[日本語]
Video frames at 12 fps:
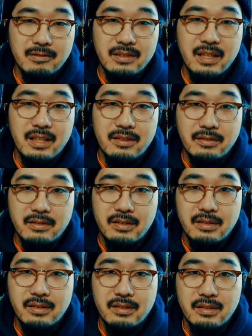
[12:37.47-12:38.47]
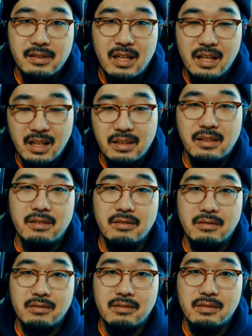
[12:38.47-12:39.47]
極彩色。赤っていう
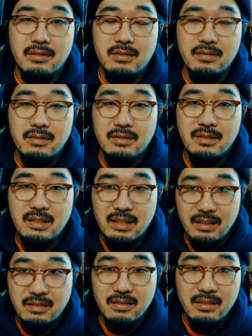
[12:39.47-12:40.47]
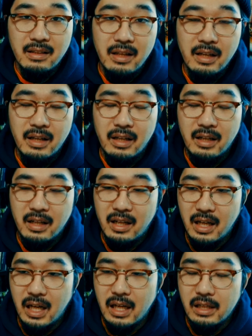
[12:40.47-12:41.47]
ところですね。
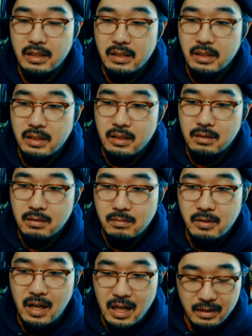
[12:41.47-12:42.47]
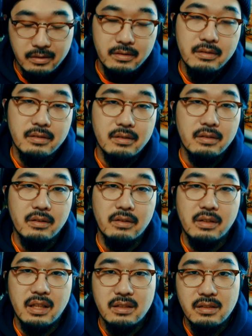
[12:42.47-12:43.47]
はい。のもありつつと
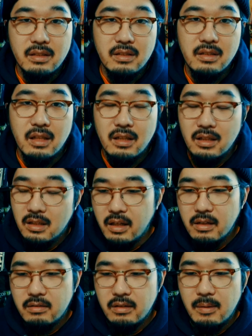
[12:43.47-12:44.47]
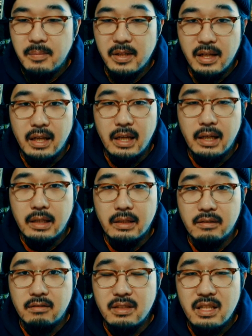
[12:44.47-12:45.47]
いう感じでした。結構やっぱね、
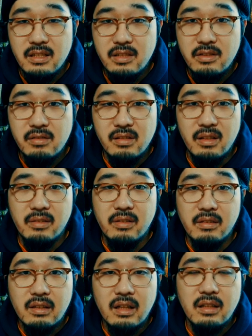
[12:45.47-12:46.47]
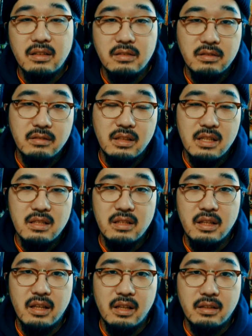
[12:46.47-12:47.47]
親父譲りというか、いう感
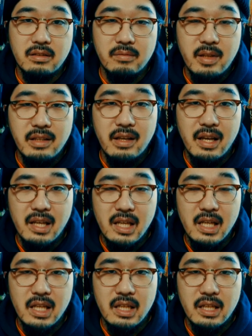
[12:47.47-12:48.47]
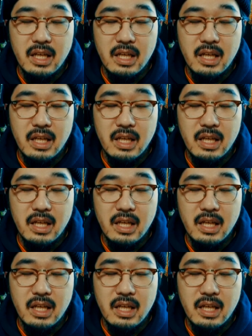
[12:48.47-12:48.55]
じで冷たい演